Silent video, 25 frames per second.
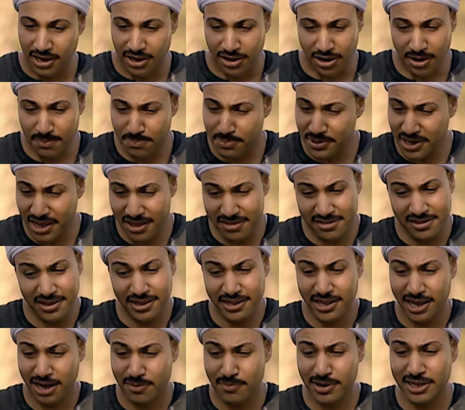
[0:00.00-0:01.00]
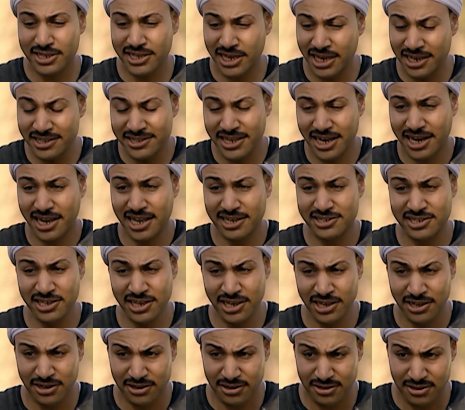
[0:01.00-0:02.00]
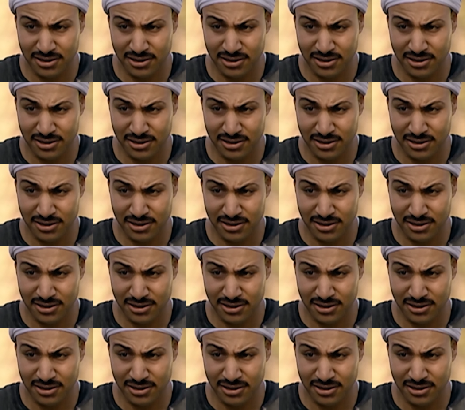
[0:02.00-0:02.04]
ربنا يزيدك ما انت عندك كتير